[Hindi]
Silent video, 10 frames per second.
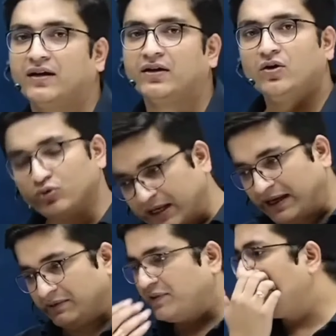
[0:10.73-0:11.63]
बाद में फिर ये
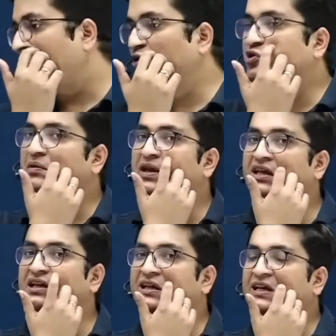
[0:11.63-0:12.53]
मॉड्यूल्स में भी इनकलकेट
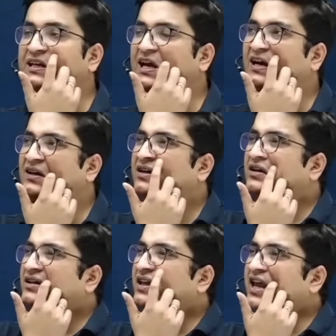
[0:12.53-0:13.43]
किया गया कि ये
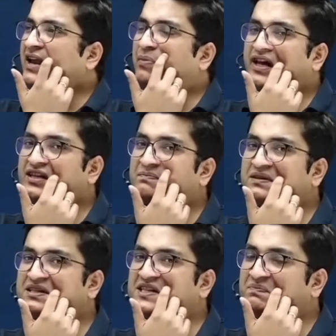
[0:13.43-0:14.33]
एक बड़ी सिंपल सी चीज़ पर
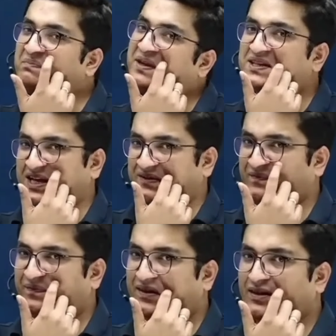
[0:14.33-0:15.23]
बेस्ड है
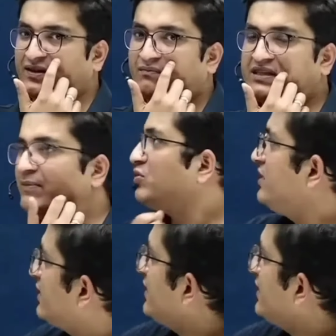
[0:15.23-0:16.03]
बस आपको कुछ नहीं करना यहाँ से